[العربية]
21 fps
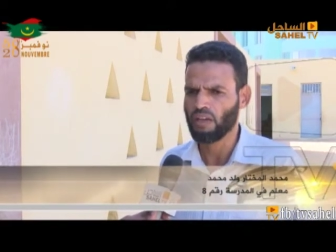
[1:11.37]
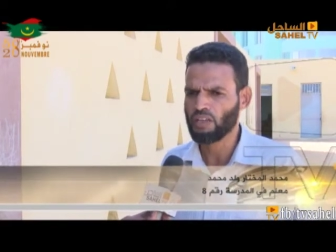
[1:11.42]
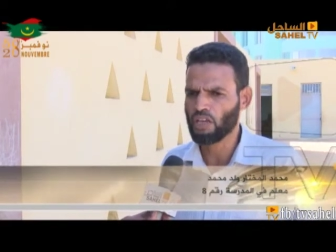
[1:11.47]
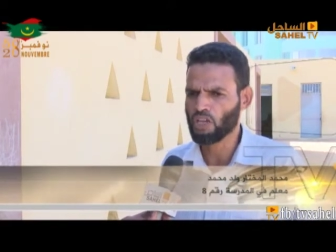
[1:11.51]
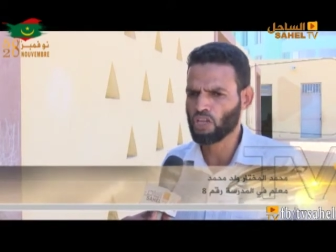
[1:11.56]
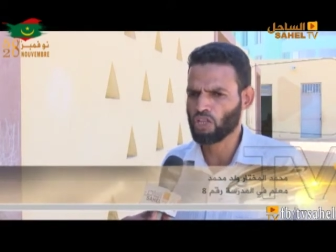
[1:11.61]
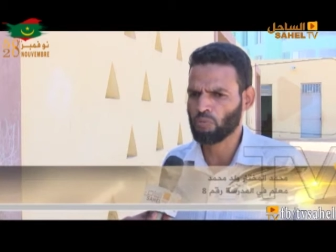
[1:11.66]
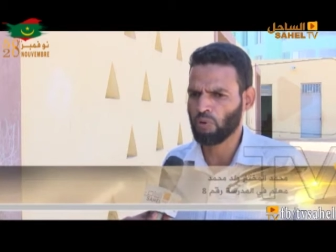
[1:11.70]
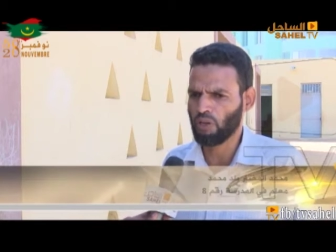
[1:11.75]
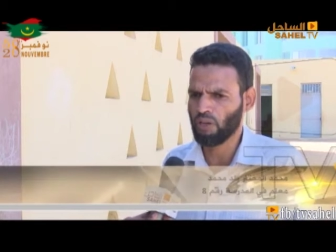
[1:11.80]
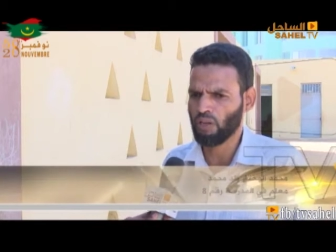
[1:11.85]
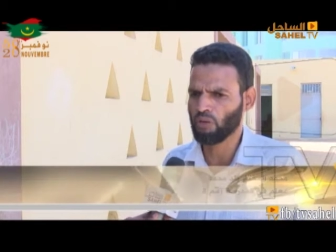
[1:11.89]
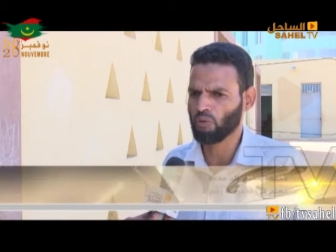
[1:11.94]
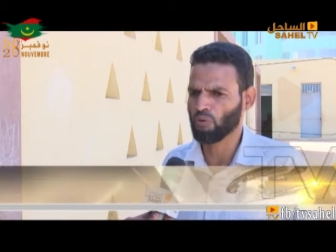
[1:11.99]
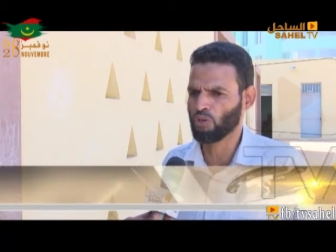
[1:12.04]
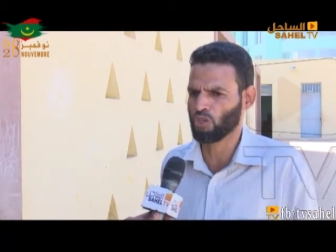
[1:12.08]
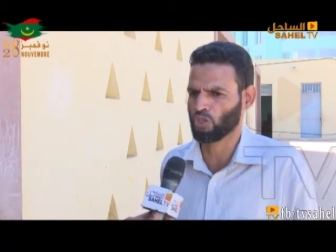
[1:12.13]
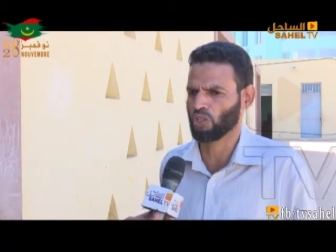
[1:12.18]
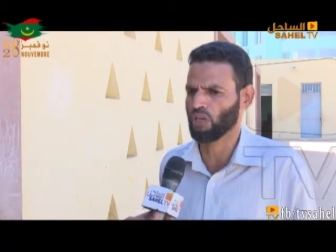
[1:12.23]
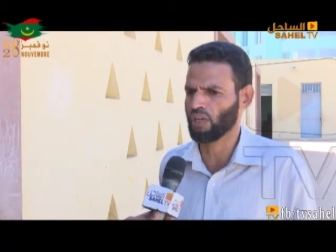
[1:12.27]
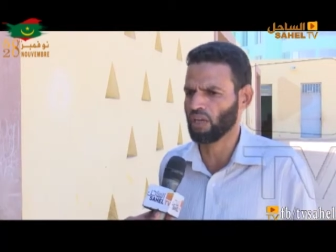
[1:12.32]
يجب على أنه
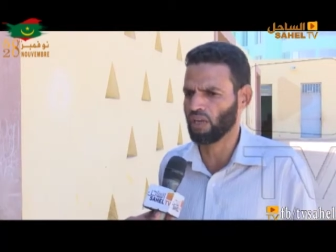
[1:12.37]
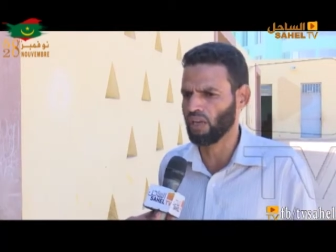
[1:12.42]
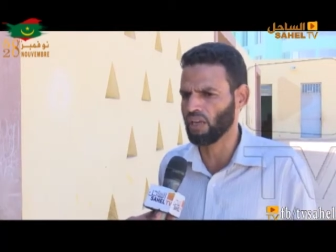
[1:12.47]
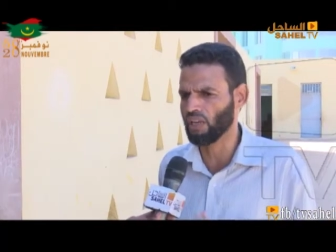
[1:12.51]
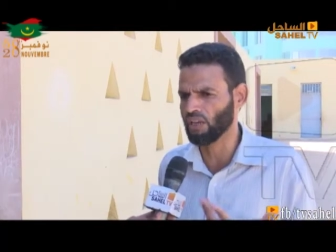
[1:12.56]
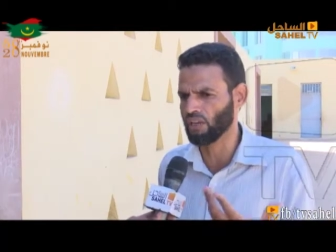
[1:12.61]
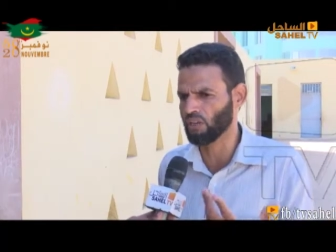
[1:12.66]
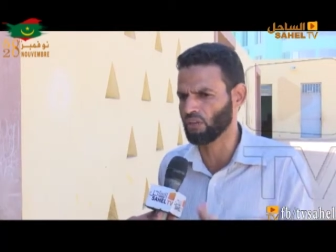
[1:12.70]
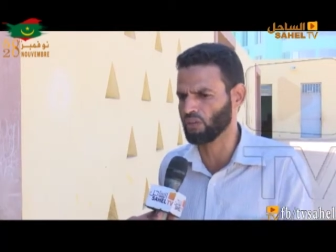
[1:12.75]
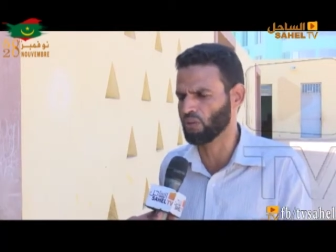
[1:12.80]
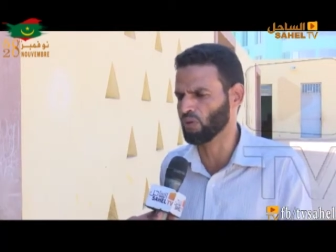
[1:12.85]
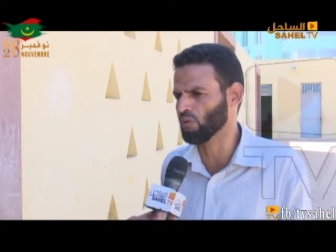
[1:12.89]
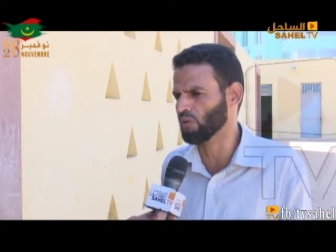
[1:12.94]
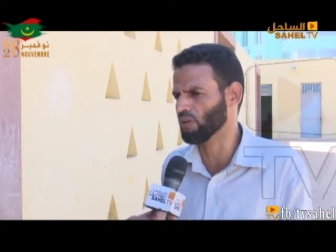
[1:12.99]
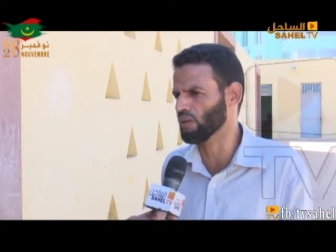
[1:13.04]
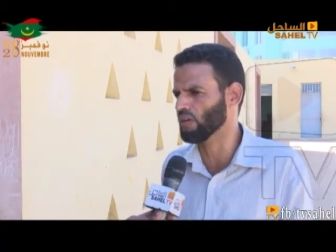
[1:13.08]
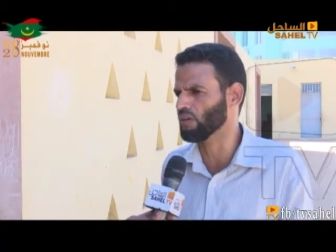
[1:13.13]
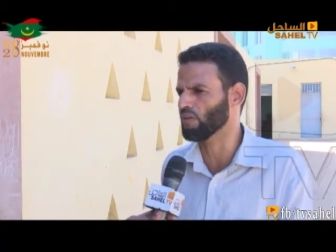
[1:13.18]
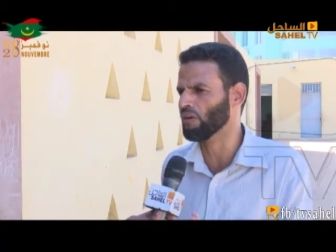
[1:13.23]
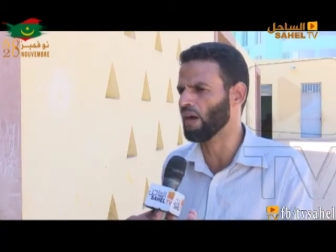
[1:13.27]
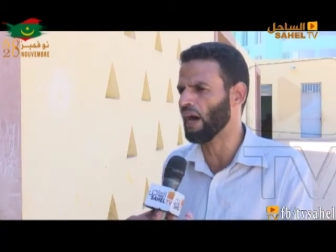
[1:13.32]
يشعر على أن
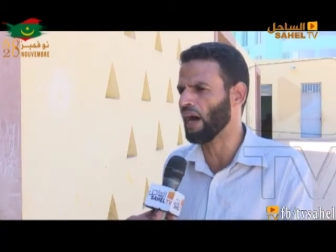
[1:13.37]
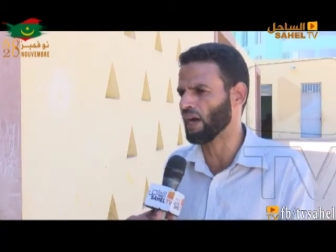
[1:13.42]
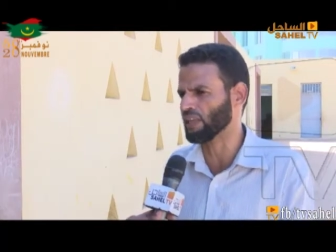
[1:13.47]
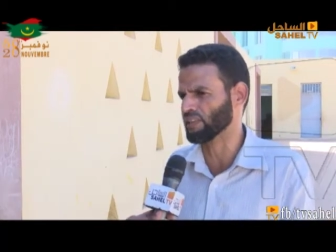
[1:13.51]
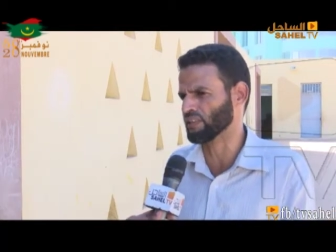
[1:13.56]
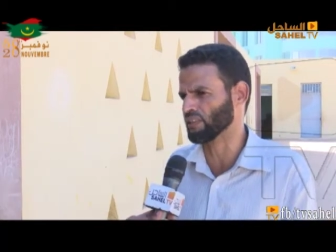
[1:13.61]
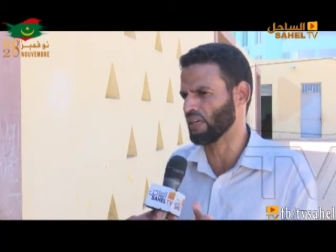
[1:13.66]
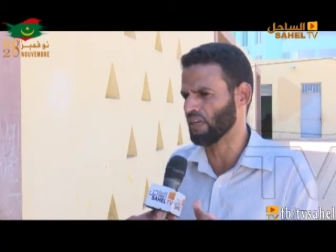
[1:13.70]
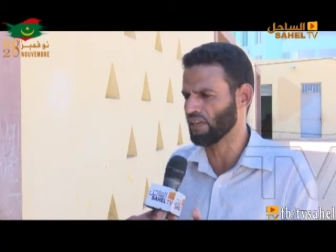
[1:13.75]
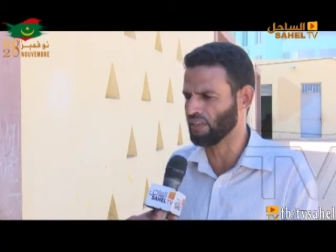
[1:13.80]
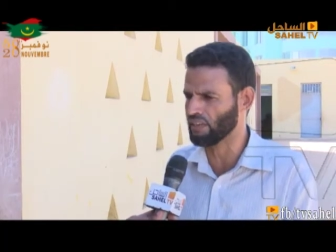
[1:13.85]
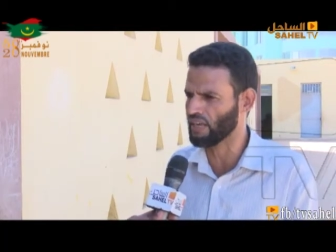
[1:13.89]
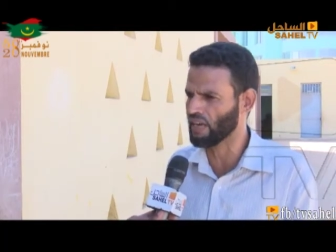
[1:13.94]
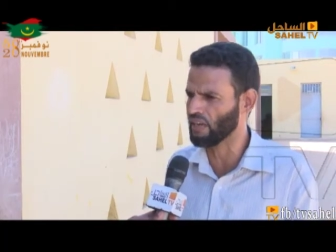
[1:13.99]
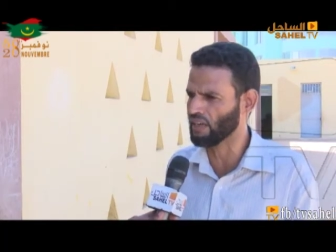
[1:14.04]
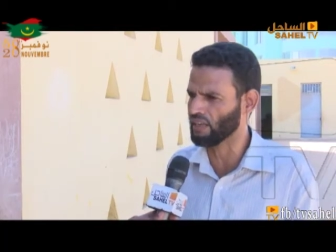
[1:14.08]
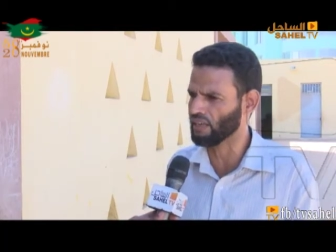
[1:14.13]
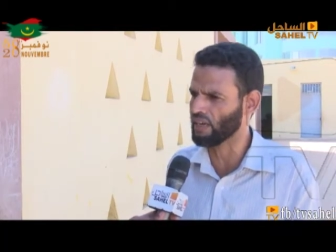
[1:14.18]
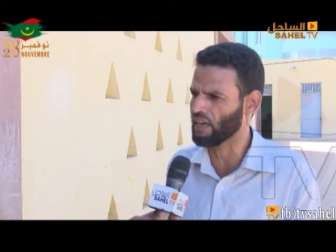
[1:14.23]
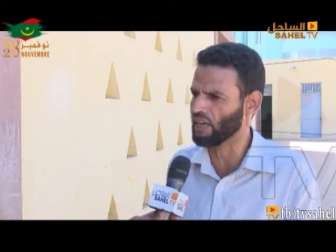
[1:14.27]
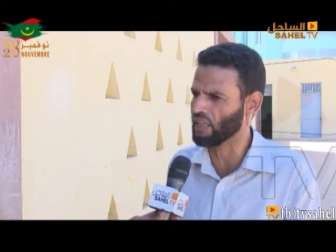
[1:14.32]
الدولة عاطية
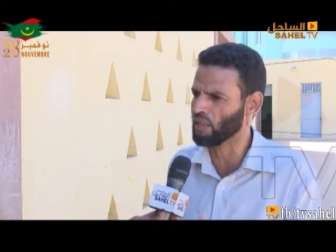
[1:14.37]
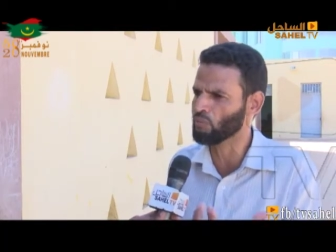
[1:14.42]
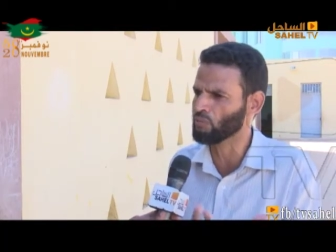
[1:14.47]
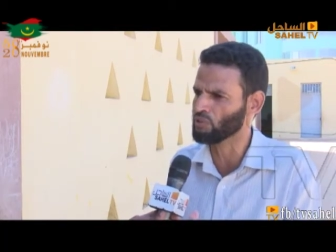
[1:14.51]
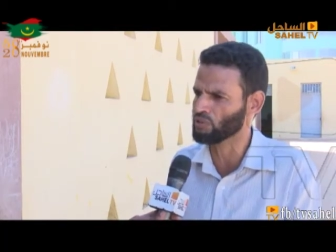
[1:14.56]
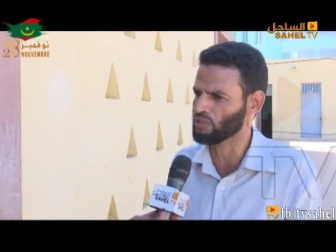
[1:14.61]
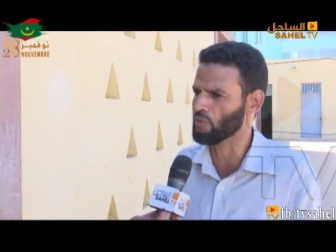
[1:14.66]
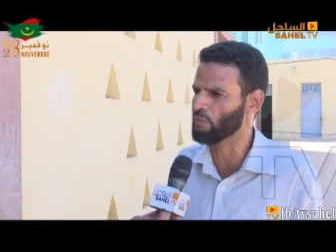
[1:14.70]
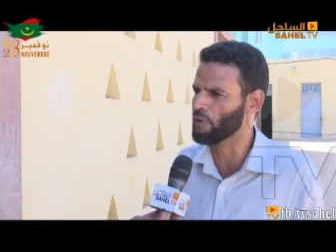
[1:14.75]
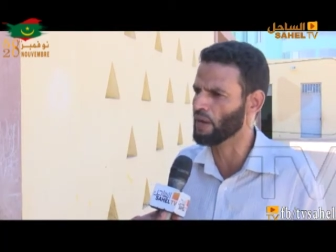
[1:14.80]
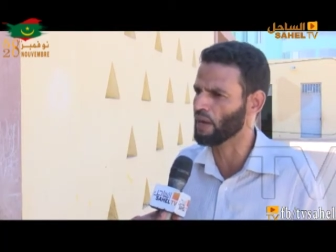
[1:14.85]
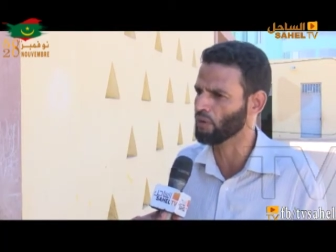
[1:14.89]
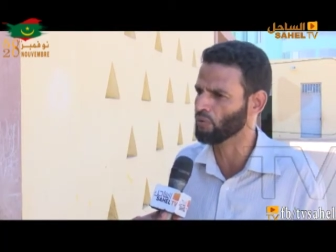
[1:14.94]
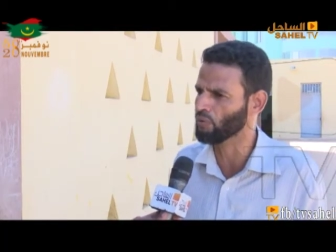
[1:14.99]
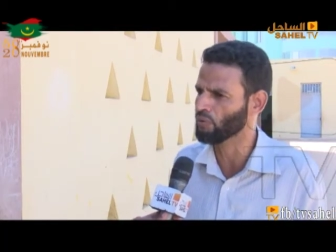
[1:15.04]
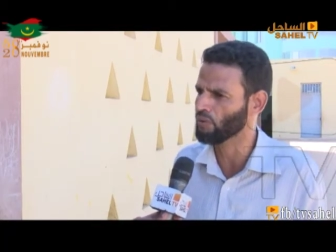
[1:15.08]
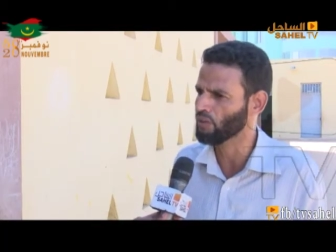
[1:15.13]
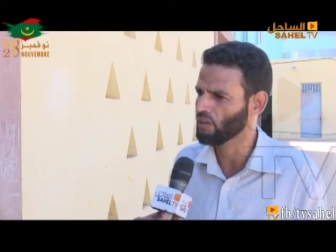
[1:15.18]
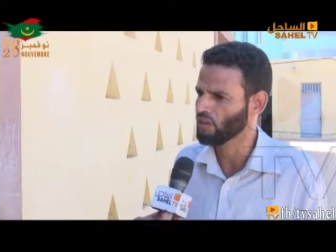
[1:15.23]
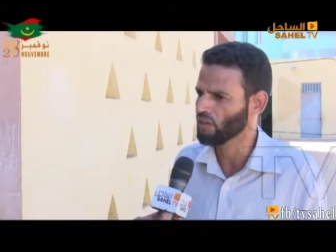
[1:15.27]
عناية لهذا ومنتبهة له